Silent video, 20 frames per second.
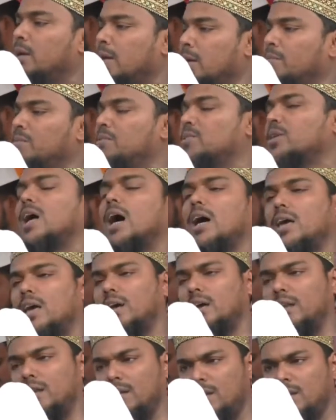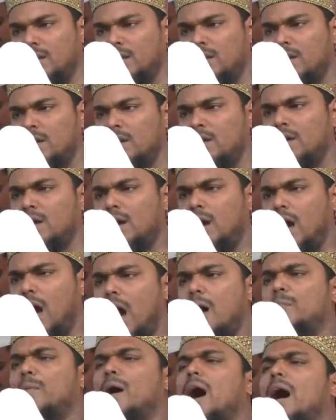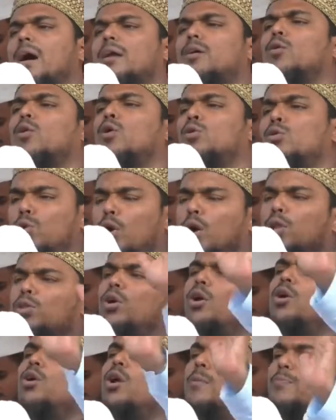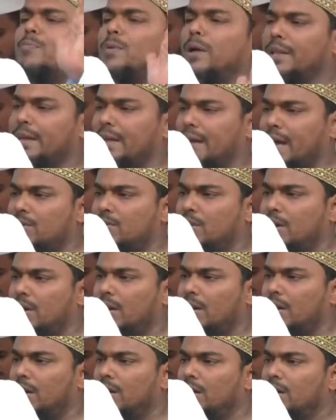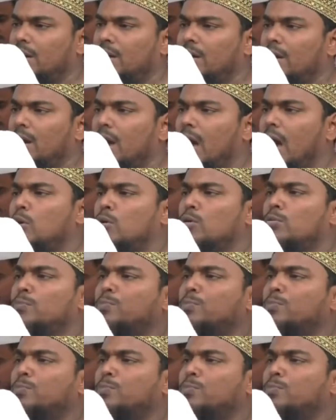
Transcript: মিলেমিশে থাকেন আমার অনুরোধ রইল আপনাদের কাছে এখন